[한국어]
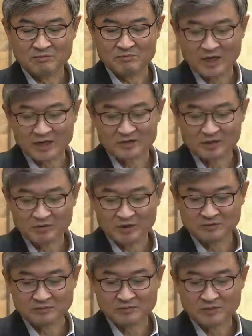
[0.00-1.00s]

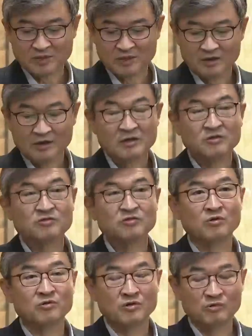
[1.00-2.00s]
말하자면
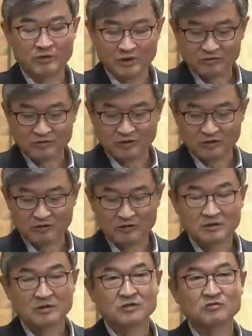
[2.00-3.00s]
쇼를 위해서
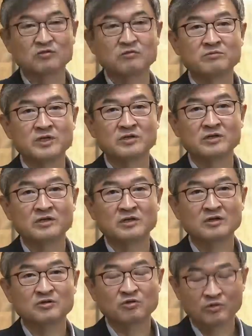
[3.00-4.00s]
국민을
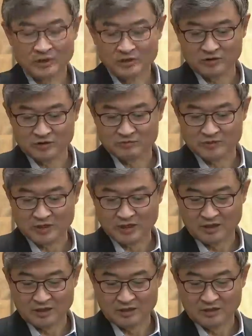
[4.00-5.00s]
속인
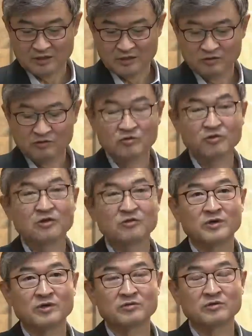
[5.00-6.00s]
것입니다.
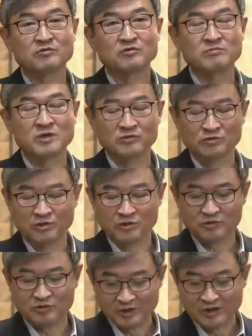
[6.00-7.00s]
쇼를 위해서는 국민을
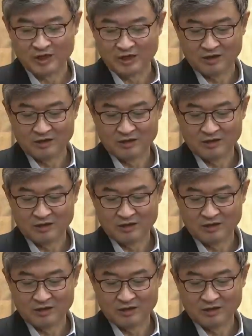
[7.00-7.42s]
속여도 된다.